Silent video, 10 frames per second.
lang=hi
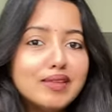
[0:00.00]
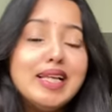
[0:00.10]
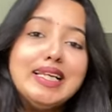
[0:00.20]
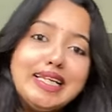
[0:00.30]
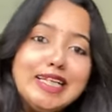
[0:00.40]

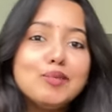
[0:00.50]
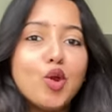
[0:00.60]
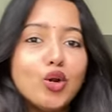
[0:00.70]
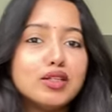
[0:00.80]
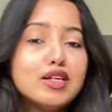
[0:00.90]
लीगली
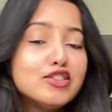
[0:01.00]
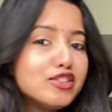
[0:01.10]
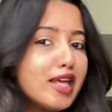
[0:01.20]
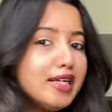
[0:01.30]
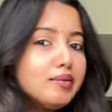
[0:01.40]
ब्लॉन्ड
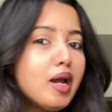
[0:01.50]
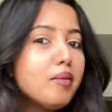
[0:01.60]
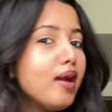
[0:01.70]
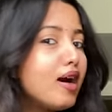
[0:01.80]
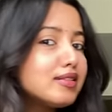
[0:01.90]
सोसाइटी में
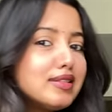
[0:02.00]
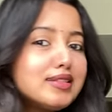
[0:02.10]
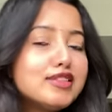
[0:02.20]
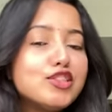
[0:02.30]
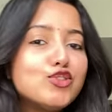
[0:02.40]
हमें अक्सर
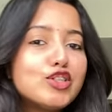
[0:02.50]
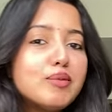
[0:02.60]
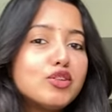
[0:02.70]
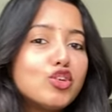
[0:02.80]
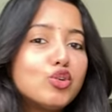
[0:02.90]
ये
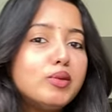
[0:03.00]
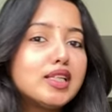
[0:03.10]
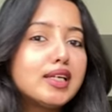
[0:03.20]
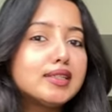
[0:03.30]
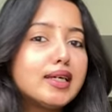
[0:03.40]
टाइप सुनने को
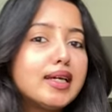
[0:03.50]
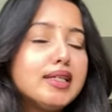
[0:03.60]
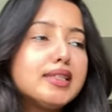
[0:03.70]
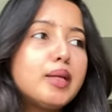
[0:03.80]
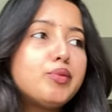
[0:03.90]
मिलता रहता
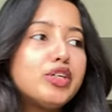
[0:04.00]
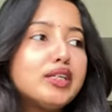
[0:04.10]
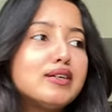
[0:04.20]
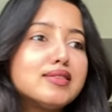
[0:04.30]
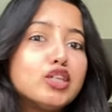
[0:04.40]
है दैट प्रिटी
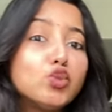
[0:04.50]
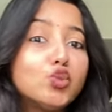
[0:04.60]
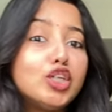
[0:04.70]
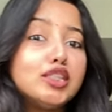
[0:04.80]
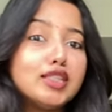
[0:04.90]
गर्ल्स आर
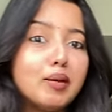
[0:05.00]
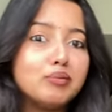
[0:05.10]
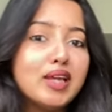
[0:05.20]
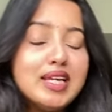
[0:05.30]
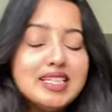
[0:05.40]
यूजुअली डम
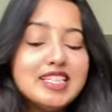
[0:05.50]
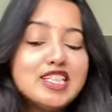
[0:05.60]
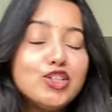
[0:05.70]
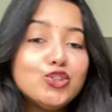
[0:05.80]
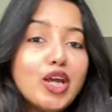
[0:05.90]
इस
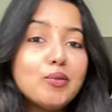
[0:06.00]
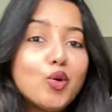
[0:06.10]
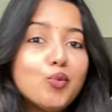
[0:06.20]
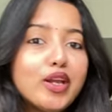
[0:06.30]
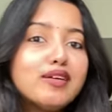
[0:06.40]
स्टीरियोटाइप
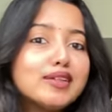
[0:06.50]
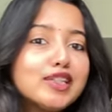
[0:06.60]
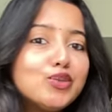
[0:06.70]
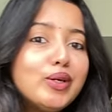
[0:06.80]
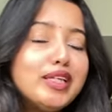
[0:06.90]
को ब्रेक
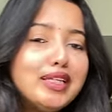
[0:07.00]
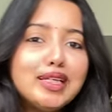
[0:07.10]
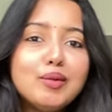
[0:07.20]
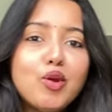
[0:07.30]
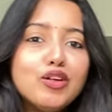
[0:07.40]
करते हुए
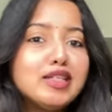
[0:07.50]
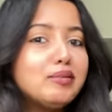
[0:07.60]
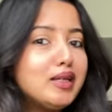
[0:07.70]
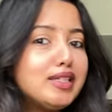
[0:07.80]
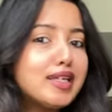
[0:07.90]
लीगली ब्लॉन्ड की
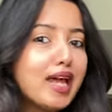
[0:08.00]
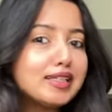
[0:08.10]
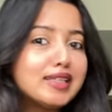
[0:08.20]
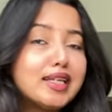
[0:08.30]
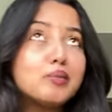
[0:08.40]
मेन
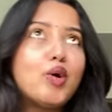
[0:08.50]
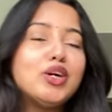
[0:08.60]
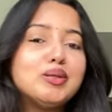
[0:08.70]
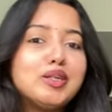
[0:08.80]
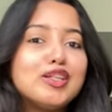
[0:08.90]
कैरेक्टर एक
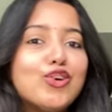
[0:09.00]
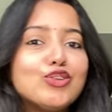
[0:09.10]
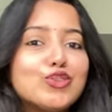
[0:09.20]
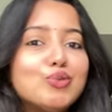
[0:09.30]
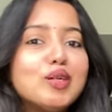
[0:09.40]
बहुत ही बड़े लॉ
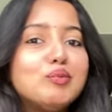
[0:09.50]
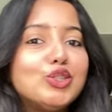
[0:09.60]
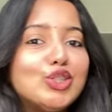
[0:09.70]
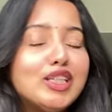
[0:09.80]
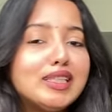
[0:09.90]
स्कूल में
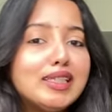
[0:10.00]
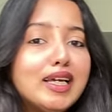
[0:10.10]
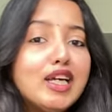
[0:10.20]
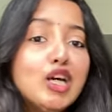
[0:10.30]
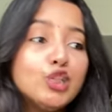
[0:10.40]
एडमिशन लेती
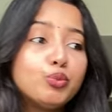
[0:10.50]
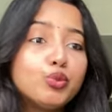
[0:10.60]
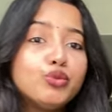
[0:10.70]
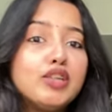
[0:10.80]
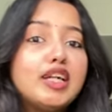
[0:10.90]
है टू
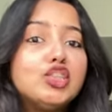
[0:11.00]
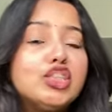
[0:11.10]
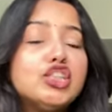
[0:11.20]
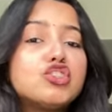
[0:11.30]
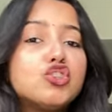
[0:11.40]
प्रूव दैट शी
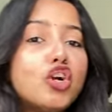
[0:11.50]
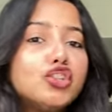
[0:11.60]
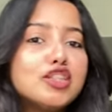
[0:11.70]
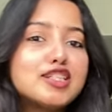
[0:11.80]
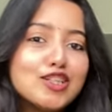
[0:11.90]
इज नॉट
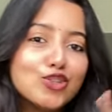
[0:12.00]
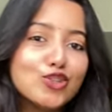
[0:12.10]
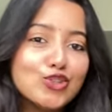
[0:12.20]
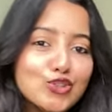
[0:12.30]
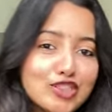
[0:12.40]
जस्ट हर
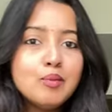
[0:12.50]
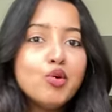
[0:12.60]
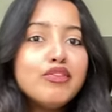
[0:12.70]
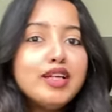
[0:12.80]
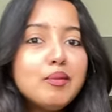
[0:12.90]
गुड लुक्स
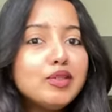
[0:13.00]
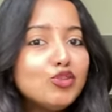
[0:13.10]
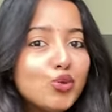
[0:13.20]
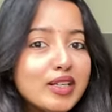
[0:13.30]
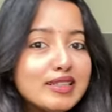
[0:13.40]
मूवी नंबर
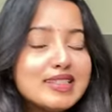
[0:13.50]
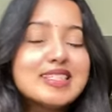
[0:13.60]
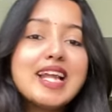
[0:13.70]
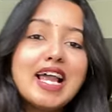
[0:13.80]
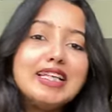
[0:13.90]
थ्री
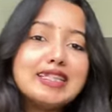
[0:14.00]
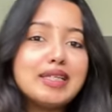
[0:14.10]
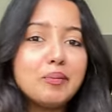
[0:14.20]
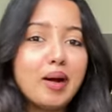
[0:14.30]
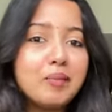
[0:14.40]
स्टैनली का
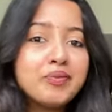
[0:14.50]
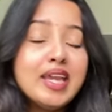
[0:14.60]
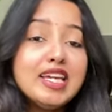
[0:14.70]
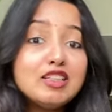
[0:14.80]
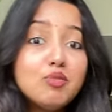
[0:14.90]
डब्बा
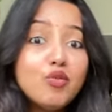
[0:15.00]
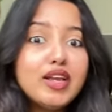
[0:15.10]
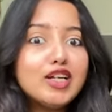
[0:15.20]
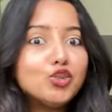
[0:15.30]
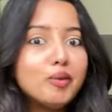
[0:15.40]
इस मूवी
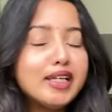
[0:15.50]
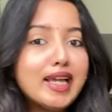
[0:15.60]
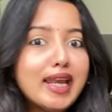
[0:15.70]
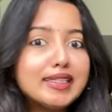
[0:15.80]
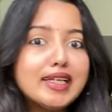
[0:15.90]
का जो मेन
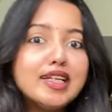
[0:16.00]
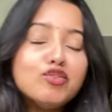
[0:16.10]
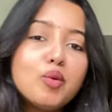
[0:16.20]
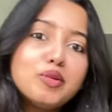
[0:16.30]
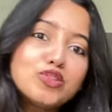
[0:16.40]
कैरेक्टर है
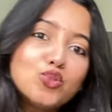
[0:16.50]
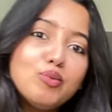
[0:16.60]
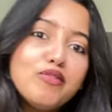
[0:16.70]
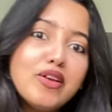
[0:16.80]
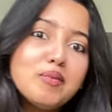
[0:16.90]
वो अपने स्कूल
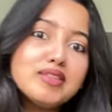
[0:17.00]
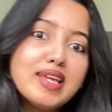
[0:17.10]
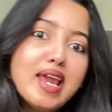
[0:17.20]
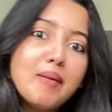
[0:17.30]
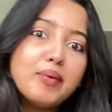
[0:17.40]
में फेमस
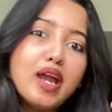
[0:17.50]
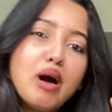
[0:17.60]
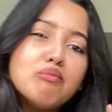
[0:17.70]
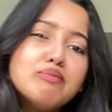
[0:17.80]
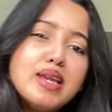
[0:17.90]
है अपने
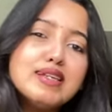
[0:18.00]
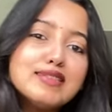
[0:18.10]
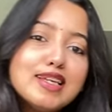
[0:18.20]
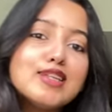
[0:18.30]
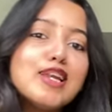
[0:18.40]

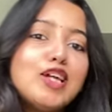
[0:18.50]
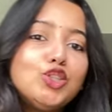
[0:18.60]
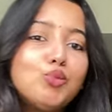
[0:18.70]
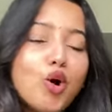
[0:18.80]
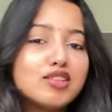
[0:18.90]
अमेजिंग
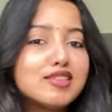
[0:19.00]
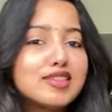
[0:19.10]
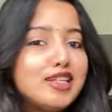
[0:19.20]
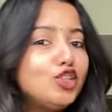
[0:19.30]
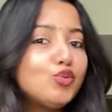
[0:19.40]
लंच बॉक्सेस
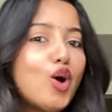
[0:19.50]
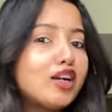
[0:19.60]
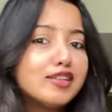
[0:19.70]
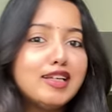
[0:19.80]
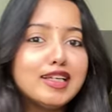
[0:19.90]
के लिए जो वो
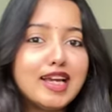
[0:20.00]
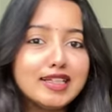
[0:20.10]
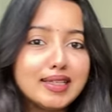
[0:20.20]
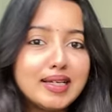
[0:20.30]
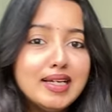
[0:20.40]
हर दिन लेके
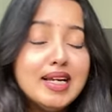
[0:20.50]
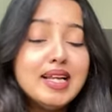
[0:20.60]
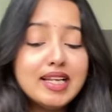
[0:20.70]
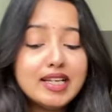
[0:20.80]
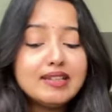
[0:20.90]
आता है
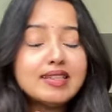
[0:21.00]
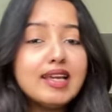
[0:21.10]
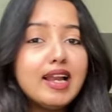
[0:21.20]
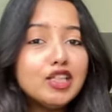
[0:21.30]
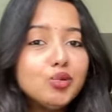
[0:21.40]
लेकिन इसके
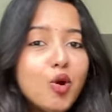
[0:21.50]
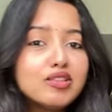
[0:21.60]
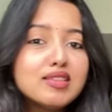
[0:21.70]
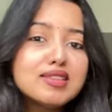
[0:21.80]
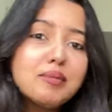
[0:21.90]
लंच
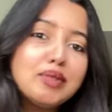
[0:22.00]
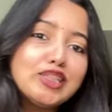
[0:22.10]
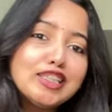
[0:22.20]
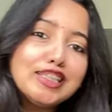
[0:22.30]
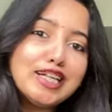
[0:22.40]
बॉक्सेस के
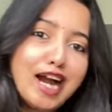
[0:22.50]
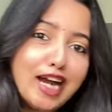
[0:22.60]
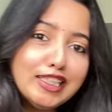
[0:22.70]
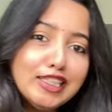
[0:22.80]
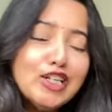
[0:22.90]
पीछे की
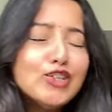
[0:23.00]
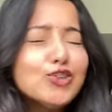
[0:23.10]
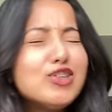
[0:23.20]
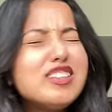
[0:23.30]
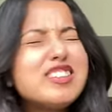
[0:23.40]
कहानी
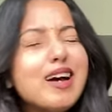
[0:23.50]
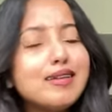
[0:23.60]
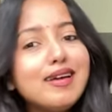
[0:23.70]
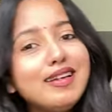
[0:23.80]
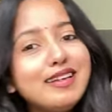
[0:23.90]
थोड़ी
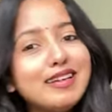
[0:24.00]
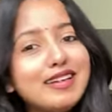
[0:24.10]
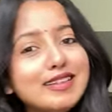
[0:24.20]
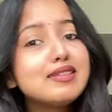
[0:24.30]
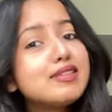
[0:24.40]
ज्यादा ही रियल
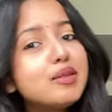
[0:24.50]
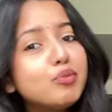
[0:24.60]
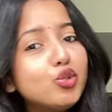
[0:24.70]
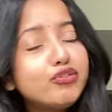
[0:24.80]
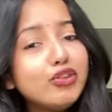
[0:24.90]
है दिस इज अ
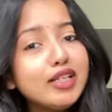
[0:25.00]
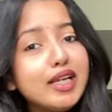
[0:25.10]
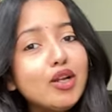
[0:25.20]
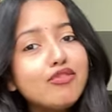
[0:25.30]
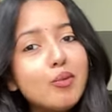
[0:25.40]
ब्यूटीफुल
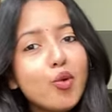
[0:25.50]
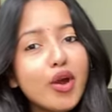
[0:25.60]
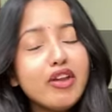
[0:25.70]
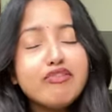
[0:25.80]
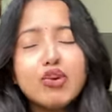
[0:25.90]
टेल ऑफ अ
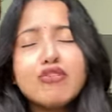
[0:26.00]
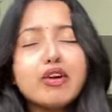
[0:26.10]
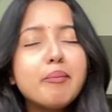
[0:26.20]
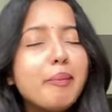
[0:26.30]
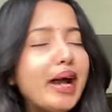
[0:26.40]
बॉय फुल ऑफ
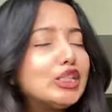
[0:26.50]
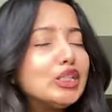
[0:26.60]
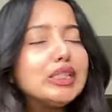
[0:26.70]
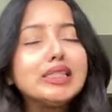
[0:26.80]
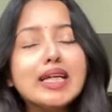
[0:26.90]

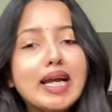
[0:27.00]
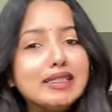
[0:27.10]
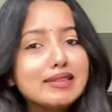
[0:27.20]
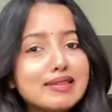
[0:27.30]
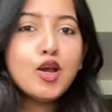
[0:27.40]
कंपैशन एंड
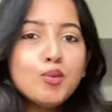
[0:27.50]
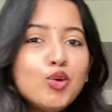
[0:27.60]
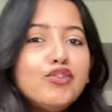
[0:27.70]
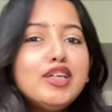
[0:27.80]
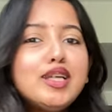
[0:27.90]
काइंडनेस
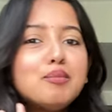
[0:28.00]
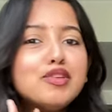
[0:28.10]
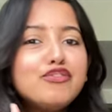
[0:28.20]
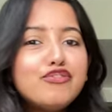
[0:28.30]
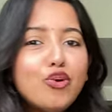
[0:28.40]
मूवी
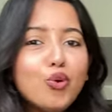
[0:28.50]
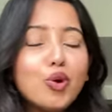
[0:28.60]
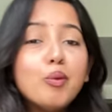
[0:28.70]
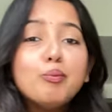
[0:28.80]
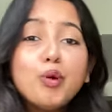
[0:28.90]
नंबर फोर
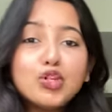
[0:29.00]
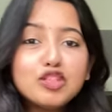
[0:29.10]
बुक